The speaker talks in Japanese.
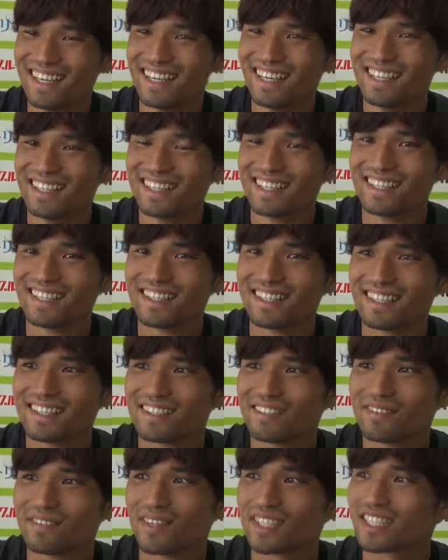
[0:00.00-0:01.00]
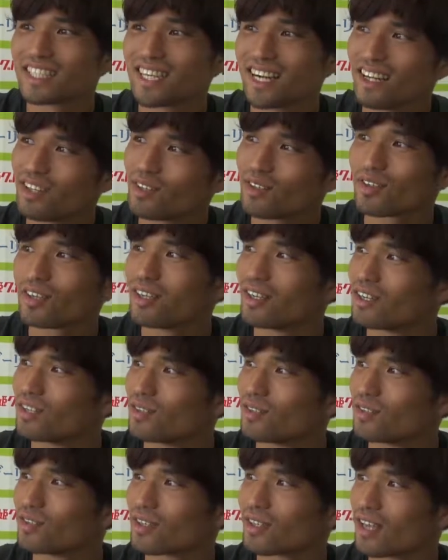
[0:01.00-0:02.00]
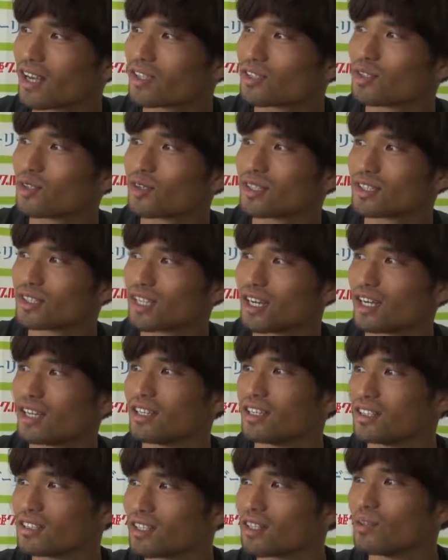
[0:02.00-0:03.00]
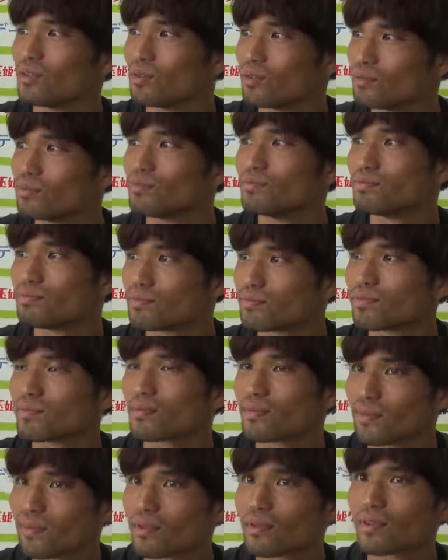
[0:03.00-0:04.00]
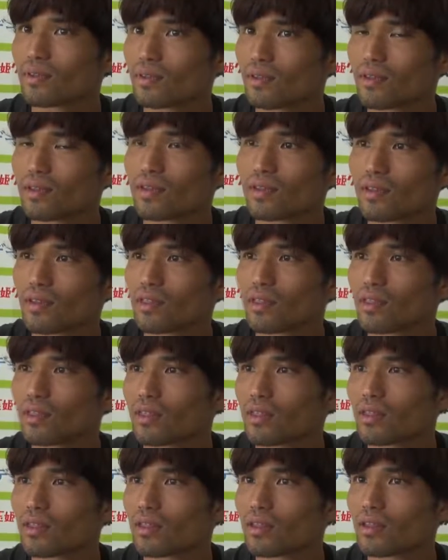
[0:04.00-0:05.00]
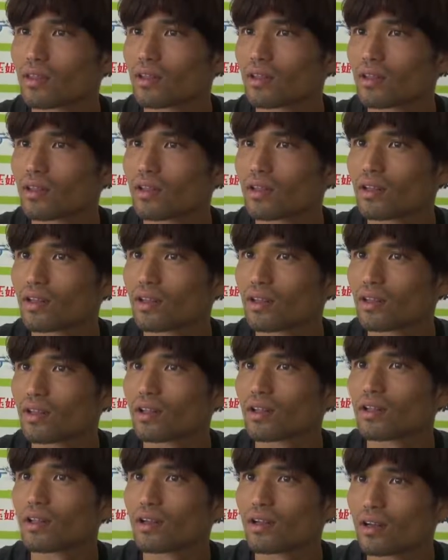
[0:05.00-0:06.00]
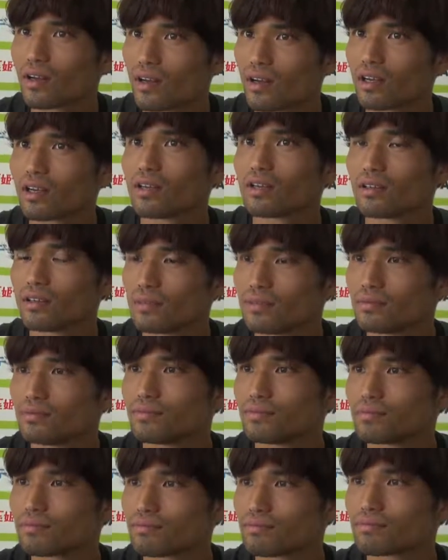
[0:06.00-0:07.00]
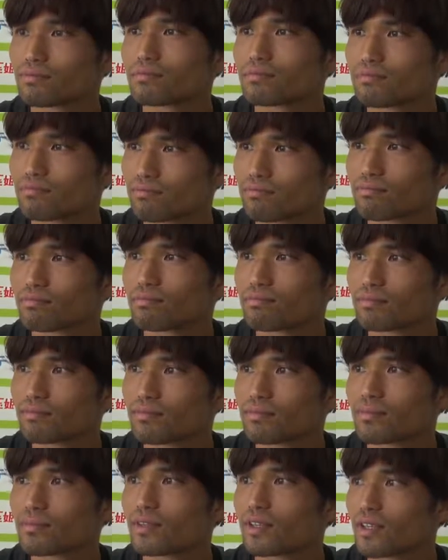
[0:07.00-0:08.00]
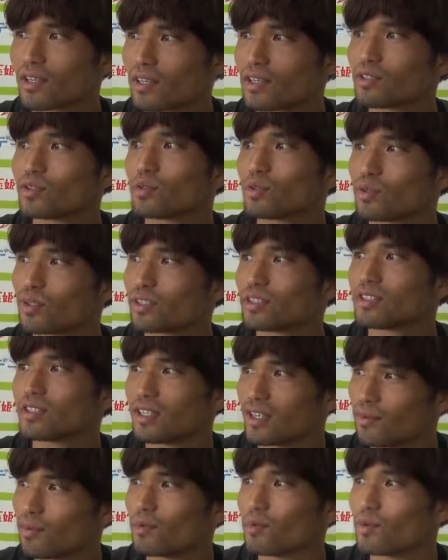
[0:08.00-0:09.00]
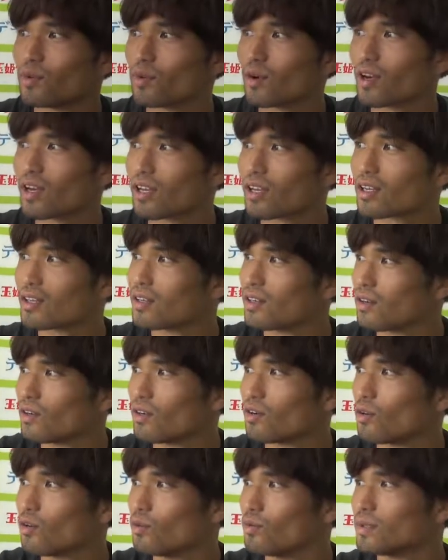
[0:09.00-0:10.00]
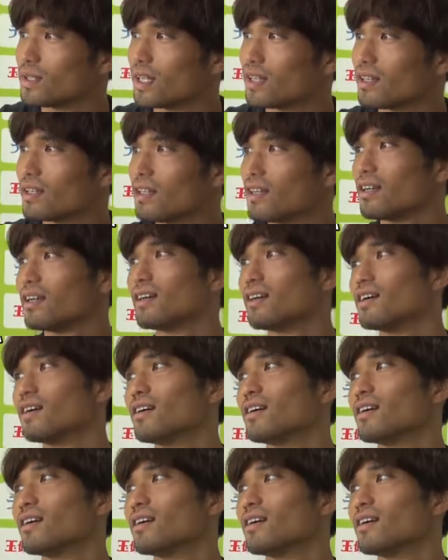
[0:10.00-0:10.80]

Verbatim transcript: なんかここでまあ近とあの客とは近いんですけど、うん、ここでプレーする、はい、ここでゴール決めるイメージはそうですねもうホームなんで